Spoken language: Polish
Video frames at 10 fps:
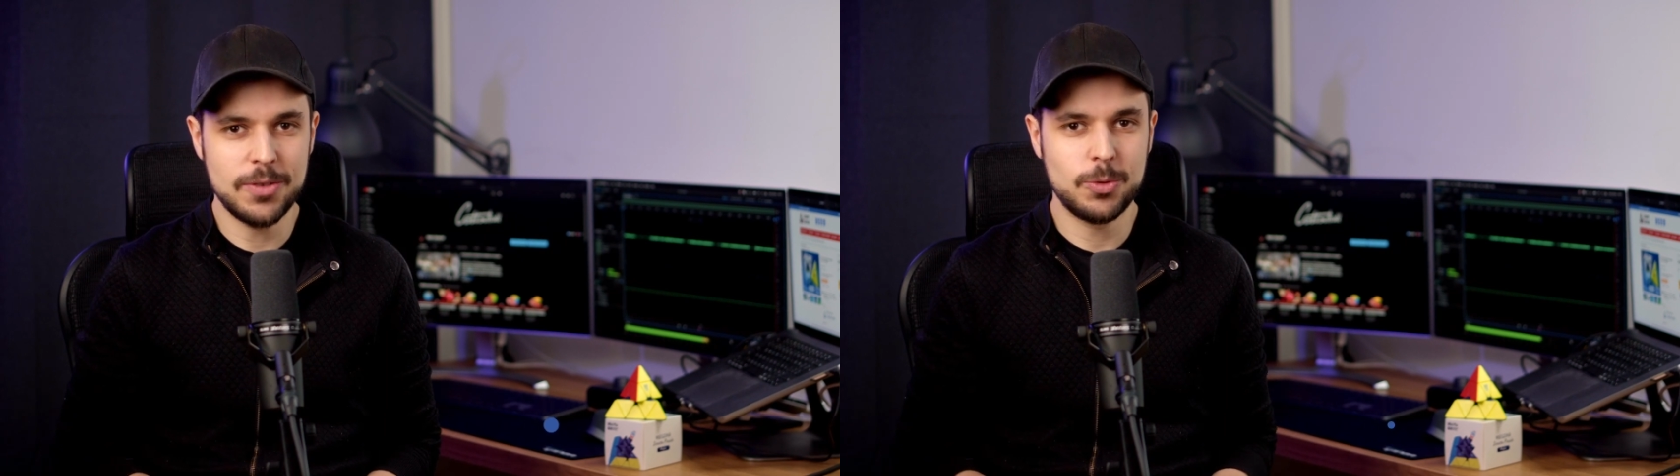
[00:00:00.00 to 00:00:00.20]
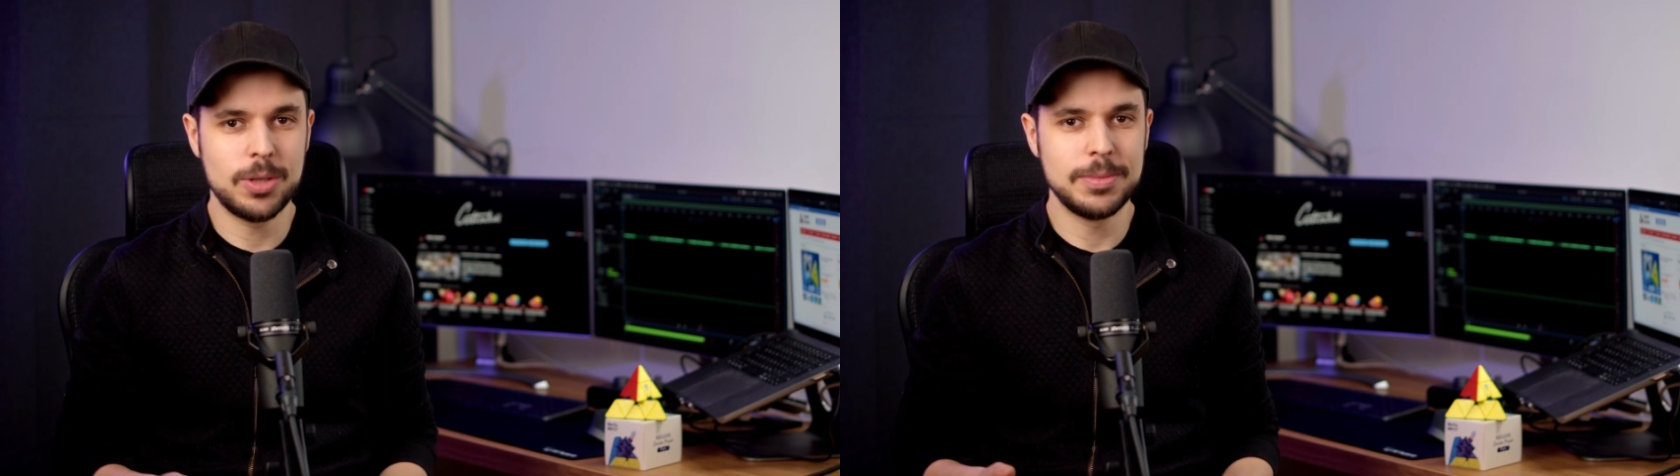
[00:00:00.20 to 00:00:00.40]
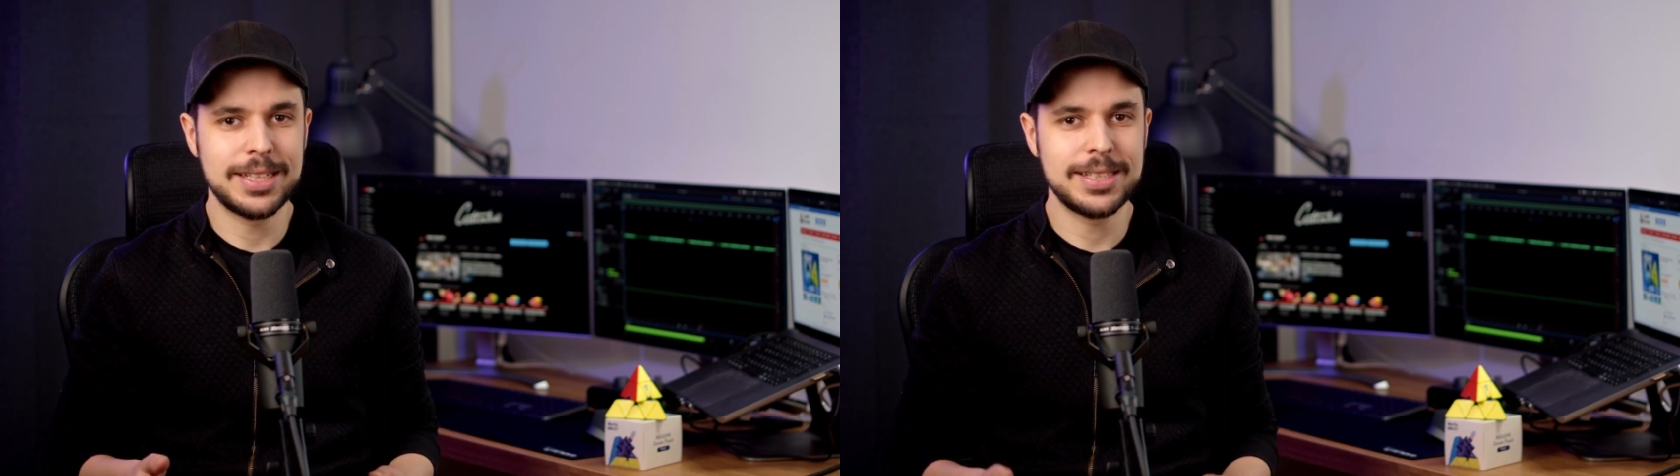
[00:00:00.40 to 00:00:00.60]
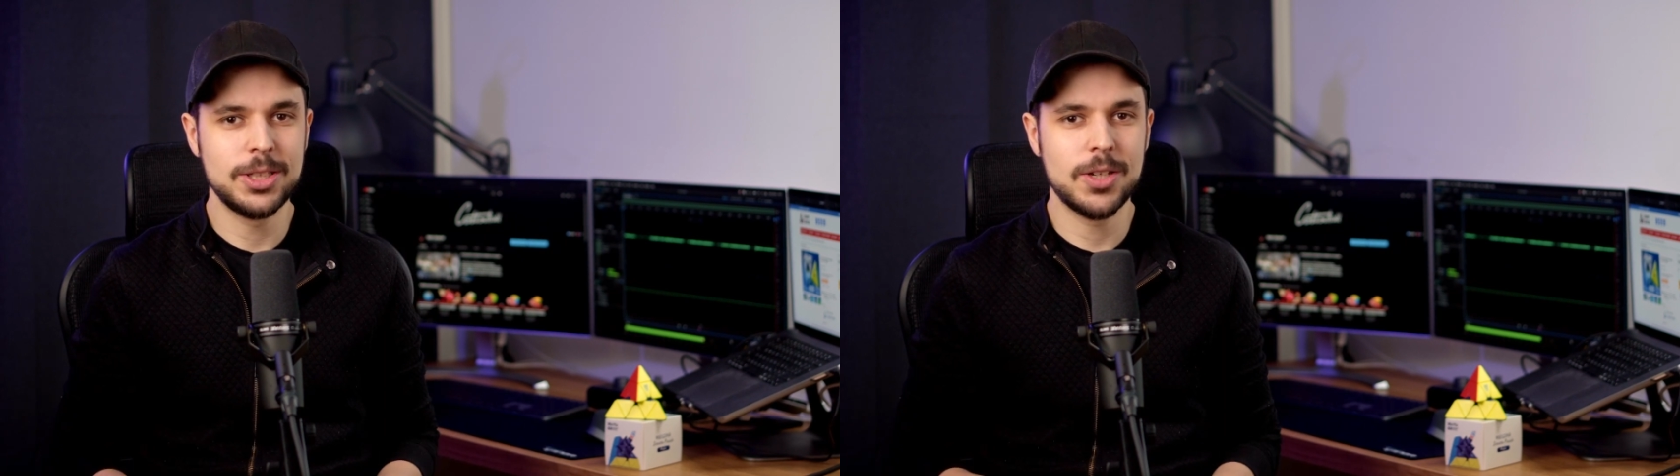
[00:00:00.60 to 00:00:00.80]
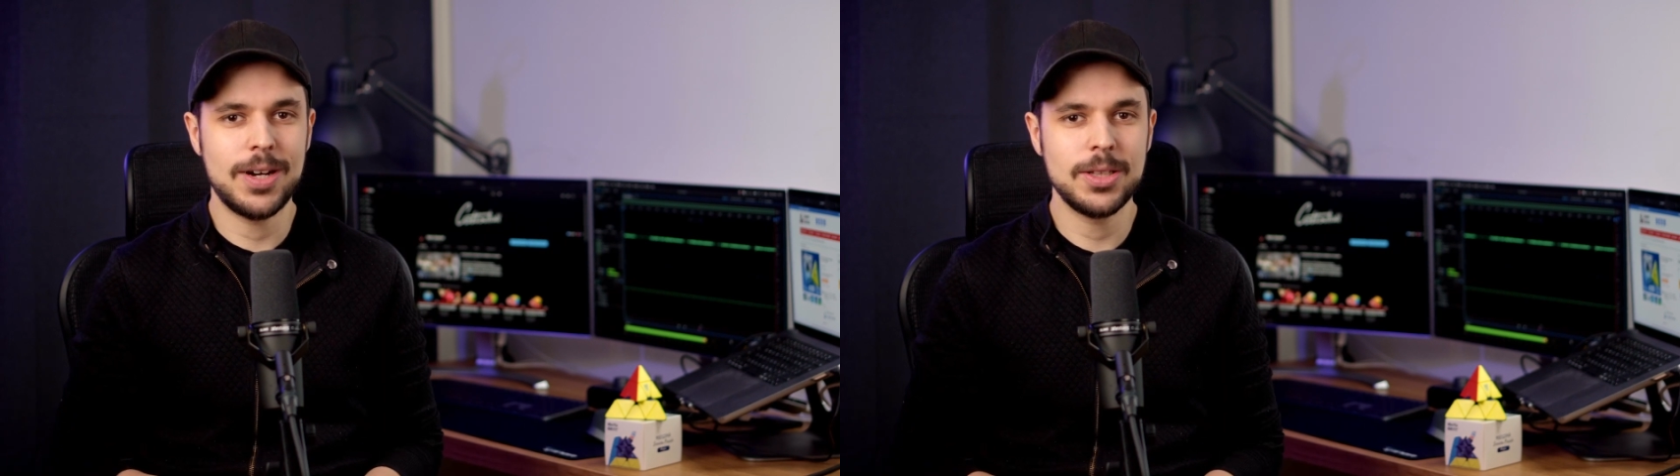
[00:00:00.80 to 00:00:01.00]
w którym
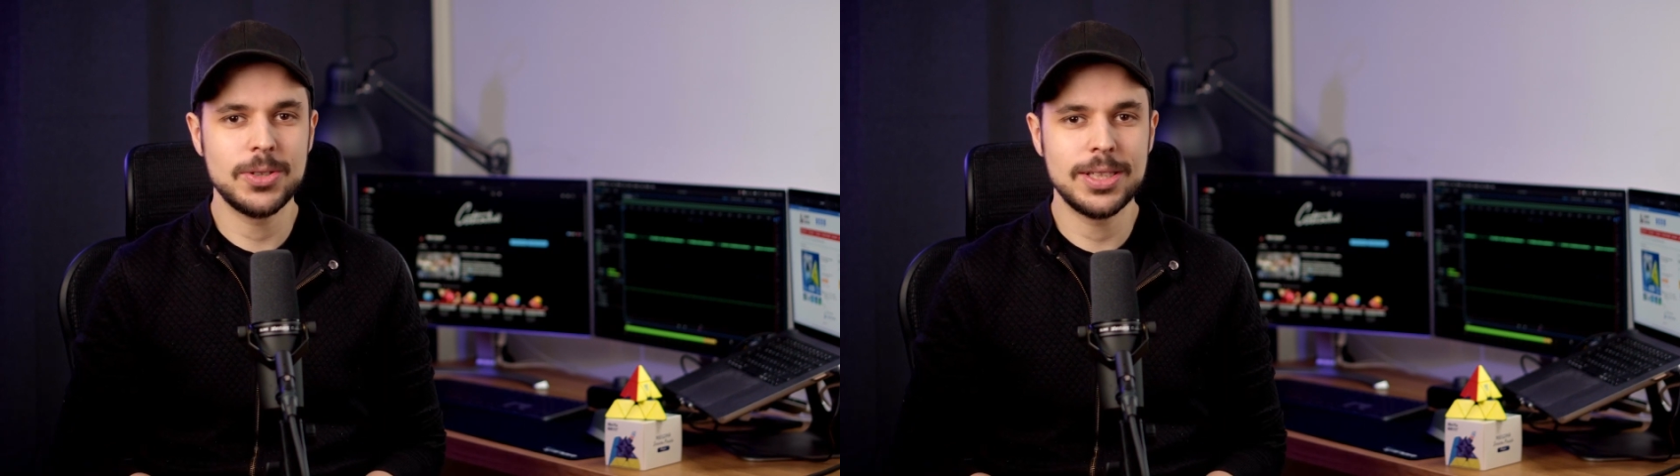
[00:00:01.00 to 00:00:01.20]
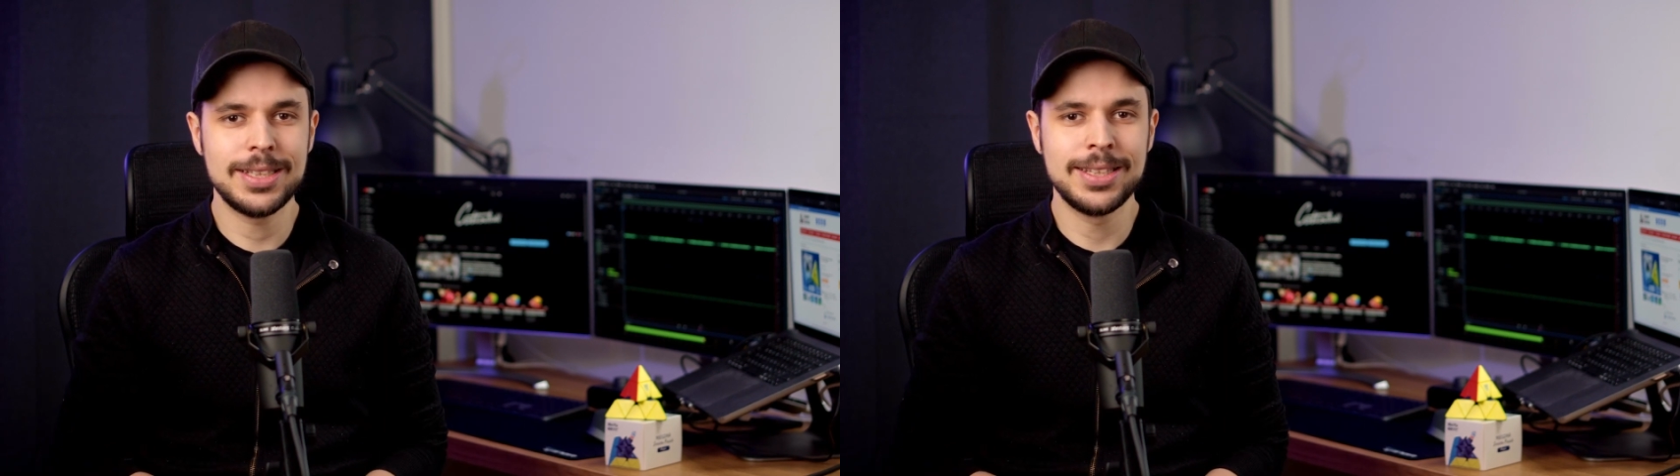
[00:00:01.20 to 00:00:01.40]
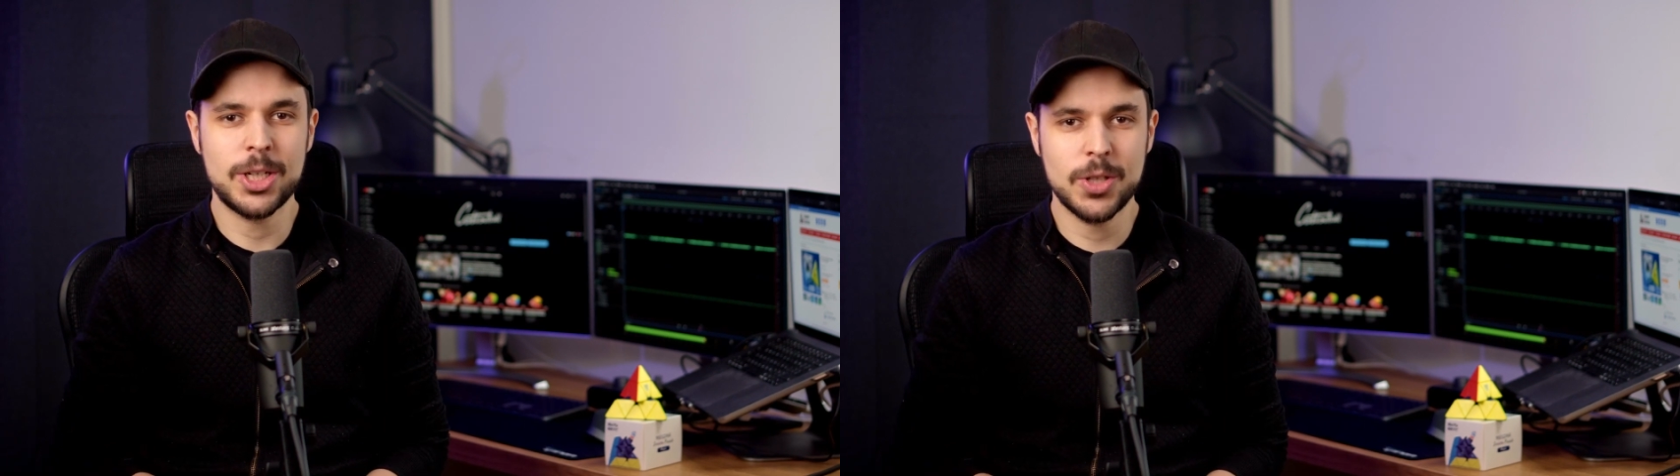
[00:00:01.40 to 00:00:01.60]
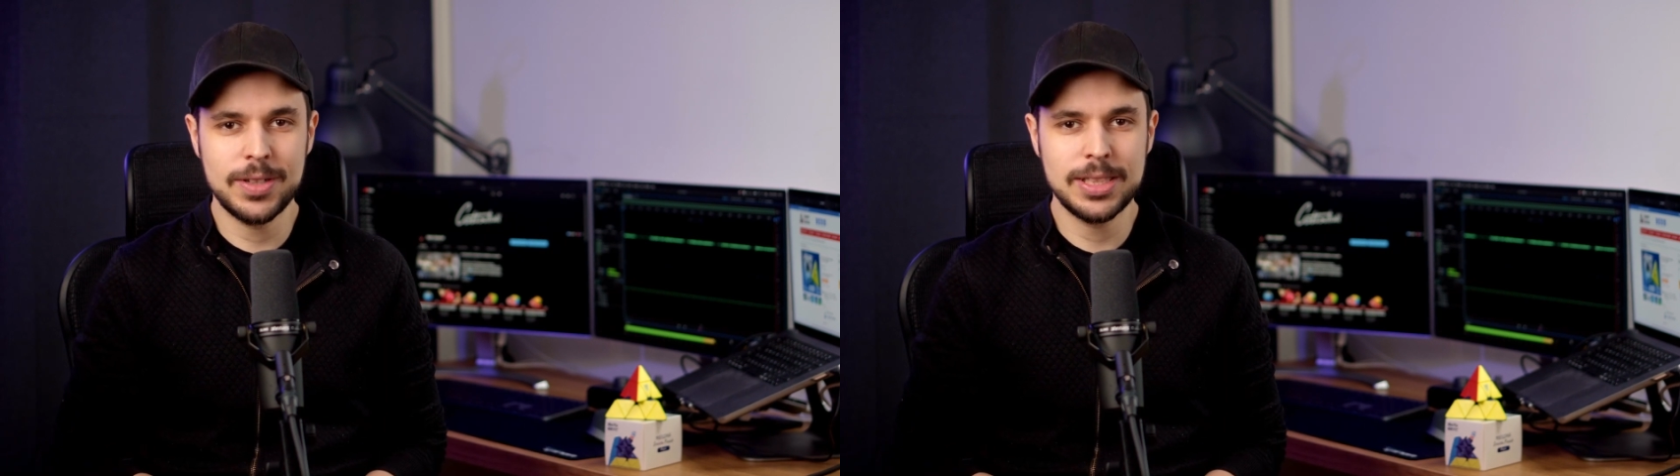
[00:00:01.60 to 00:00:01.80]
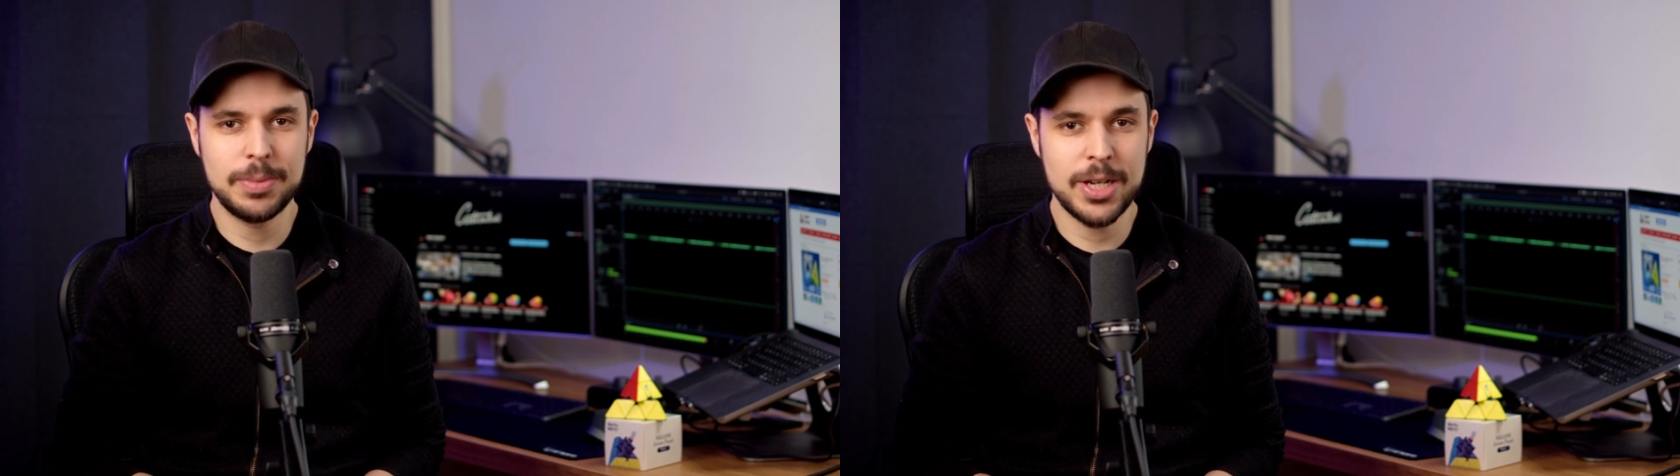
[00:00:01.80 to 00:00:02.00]
zrezygnowano ze
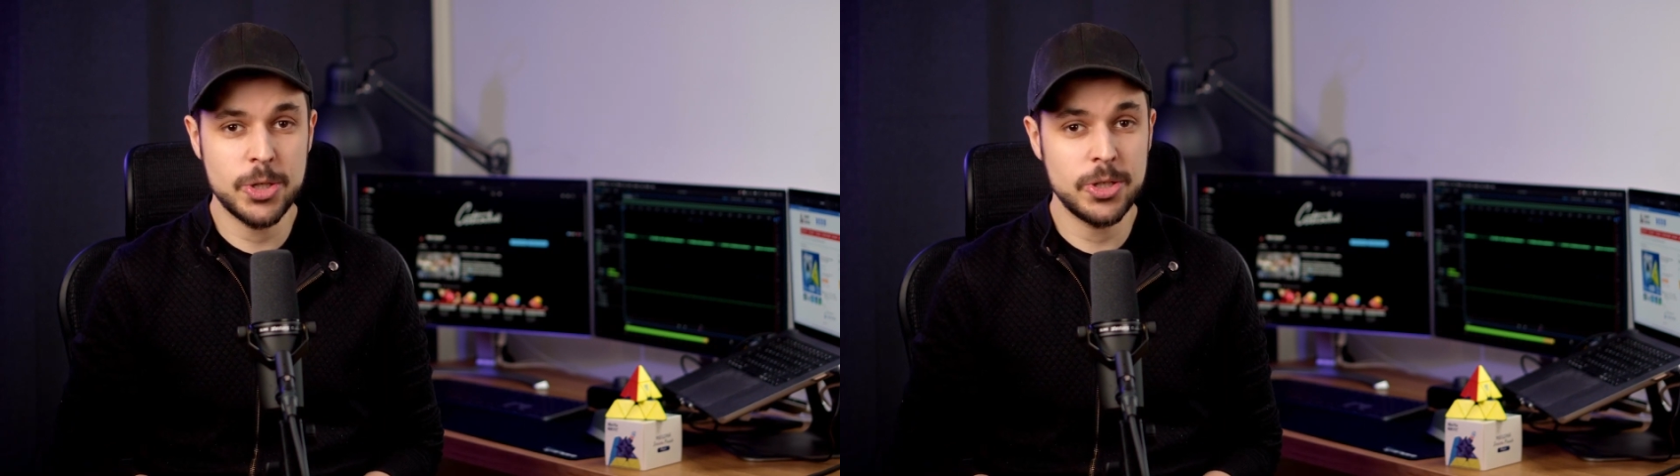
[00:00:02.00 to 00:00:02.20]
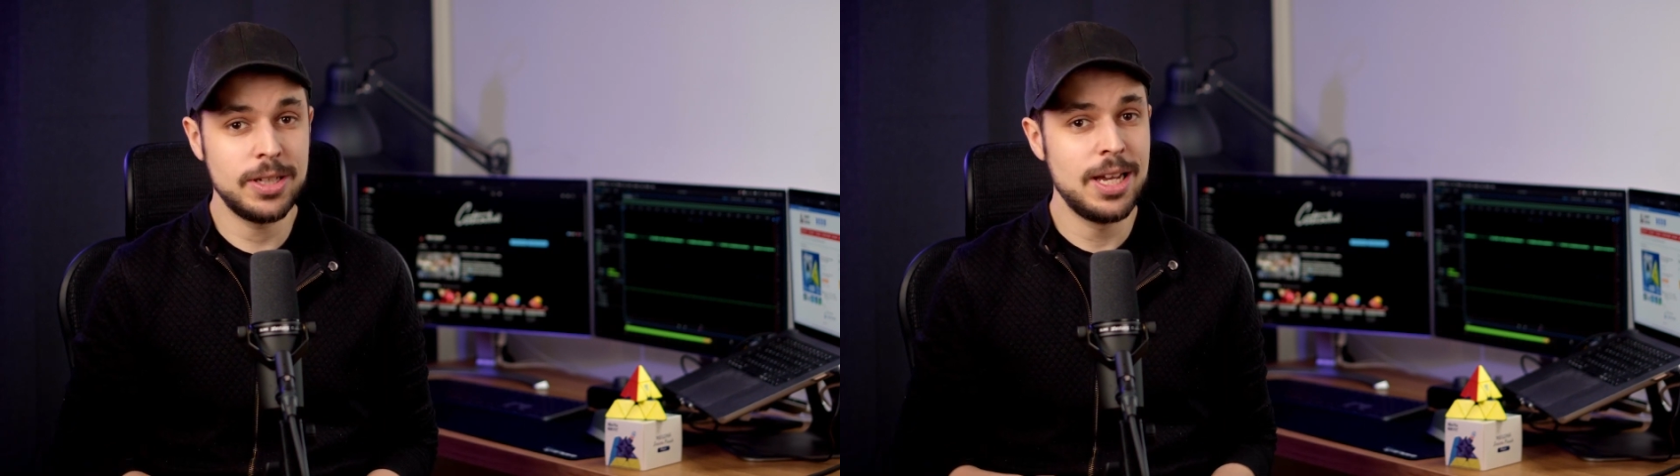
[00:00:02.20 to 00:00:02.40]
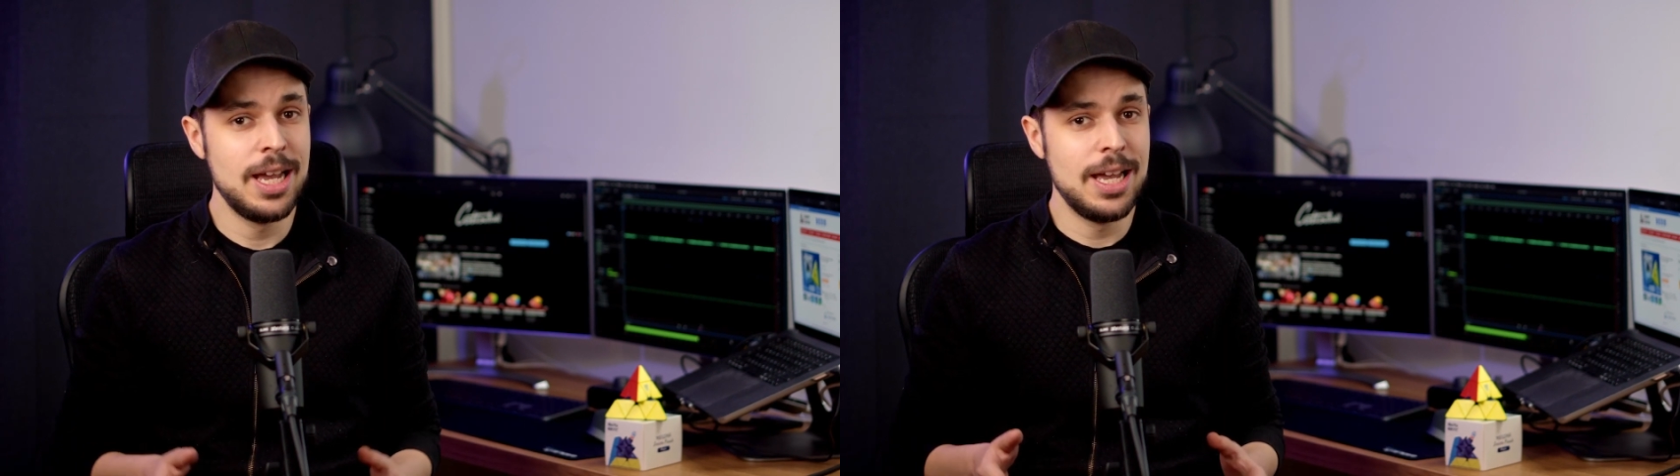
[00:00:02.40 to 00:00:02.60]
standardowych sprężyn